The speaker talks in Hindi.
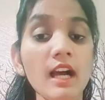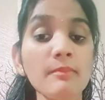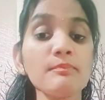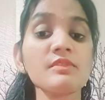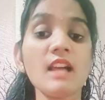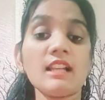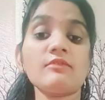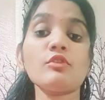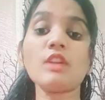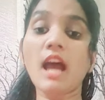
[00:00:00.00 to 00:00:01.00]
अब
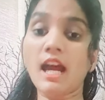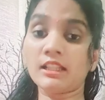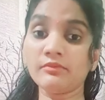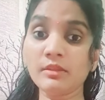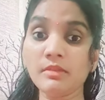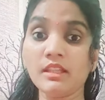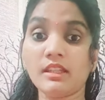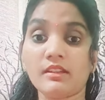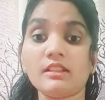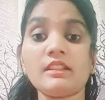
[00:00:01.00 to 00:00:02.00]
सातवें और आठवें
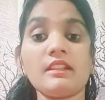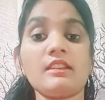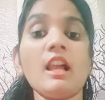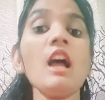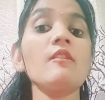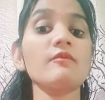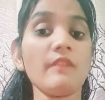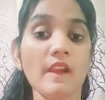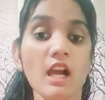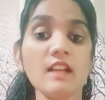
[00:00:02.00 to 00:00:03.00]
महीने तक कितना
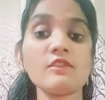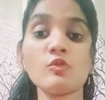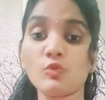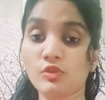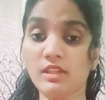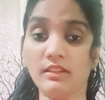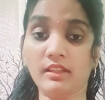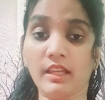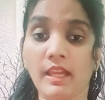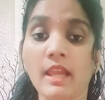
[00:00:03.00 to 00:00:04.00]
विकास हो
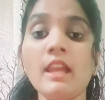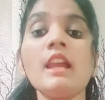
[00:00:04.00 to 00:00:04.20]
जाता है